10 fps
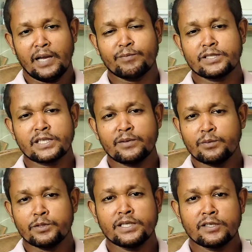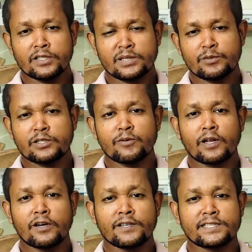আপনাদেরকে ইতিমধ্যে
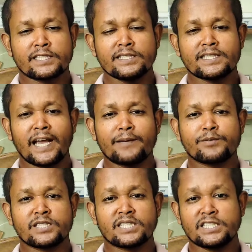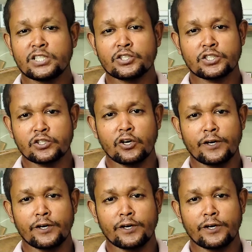বলা হয়েছে যে হাই প্রেশার কিসের জন্য